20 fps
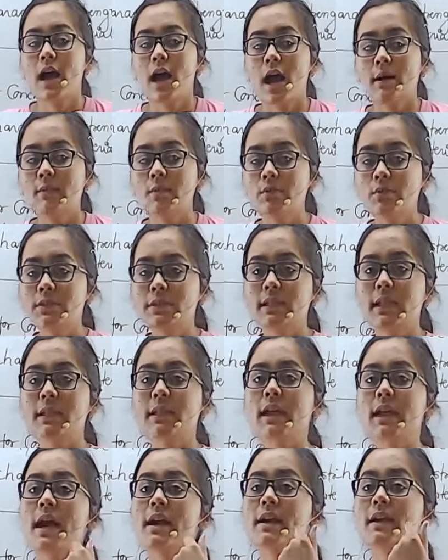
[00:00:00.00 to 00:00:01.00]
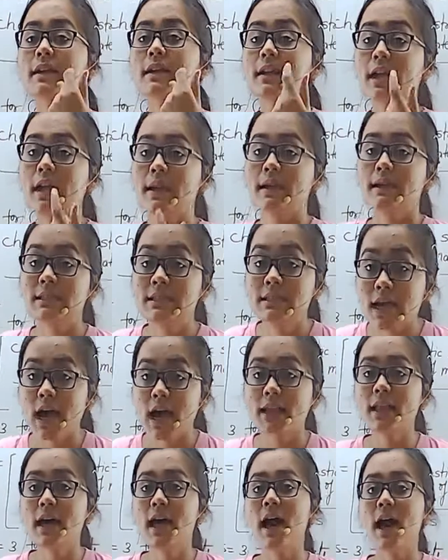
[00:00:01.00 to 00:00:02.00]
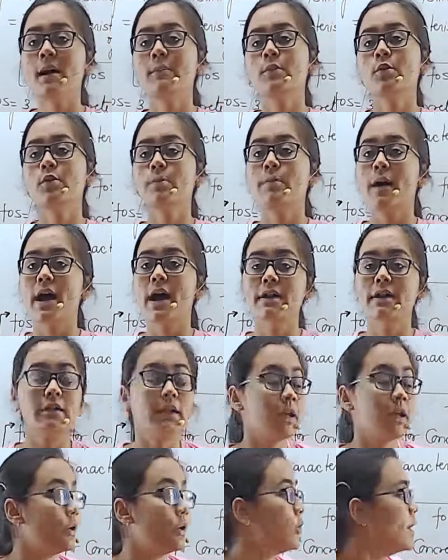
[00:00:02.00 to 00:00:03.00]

हम उससे क्या कर रहे हैं ज़्यादा आप लोग मान रहे हो